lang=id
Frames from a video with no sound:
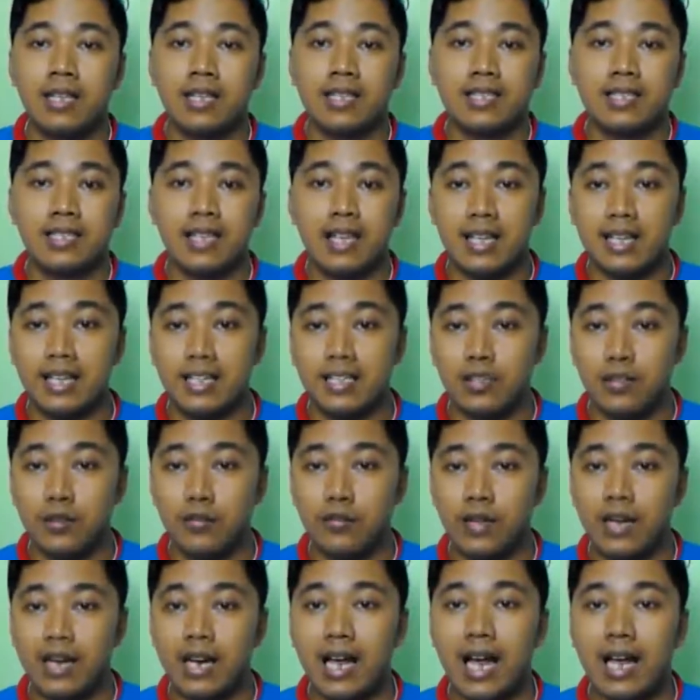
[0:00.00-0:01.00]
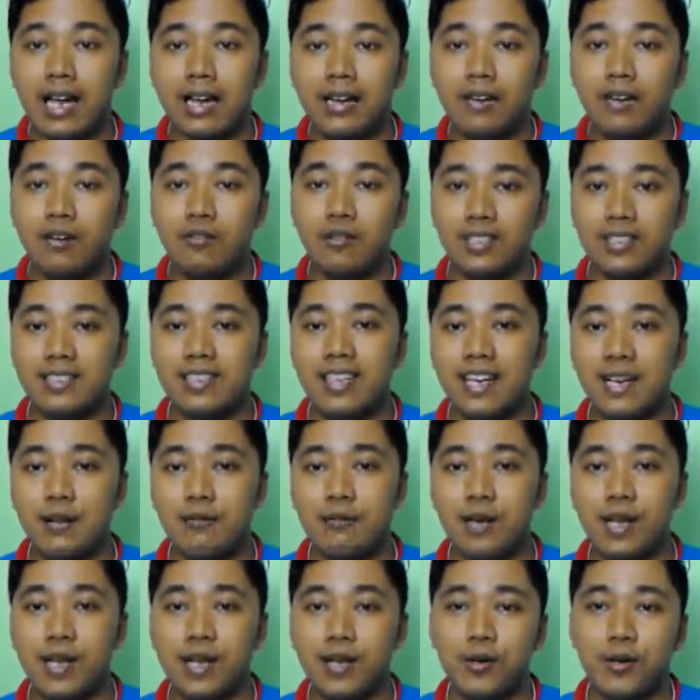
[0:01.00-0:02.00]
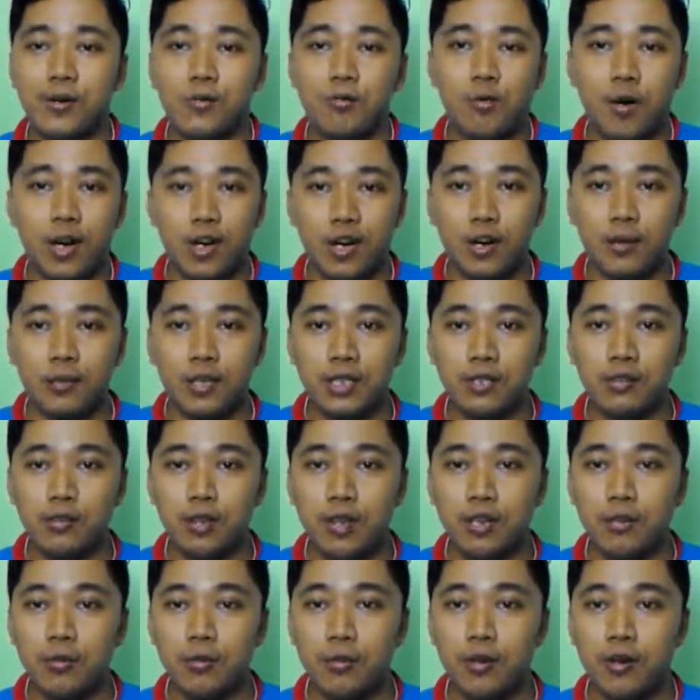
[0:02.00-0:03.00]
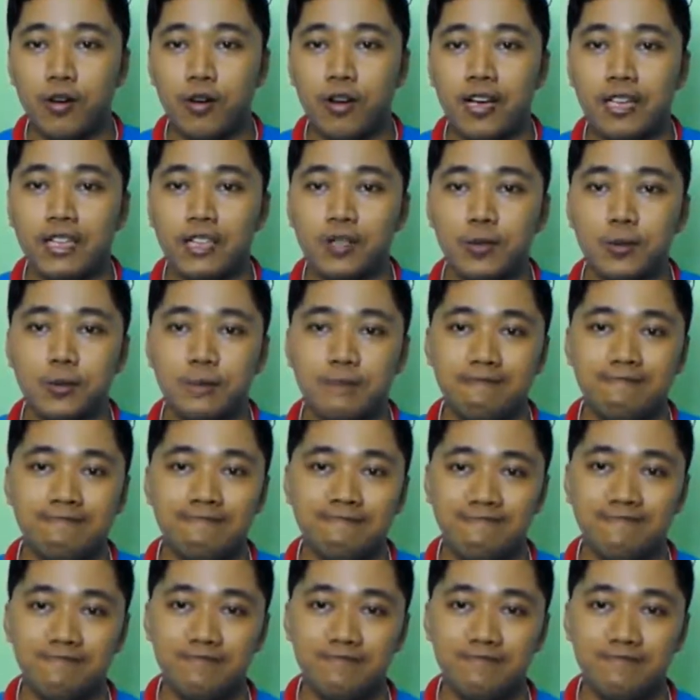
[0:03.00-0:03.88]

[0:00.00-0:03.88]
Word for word: Saya Sofan Khan, wassalamualaikum warahmatullahi wabarakatuh.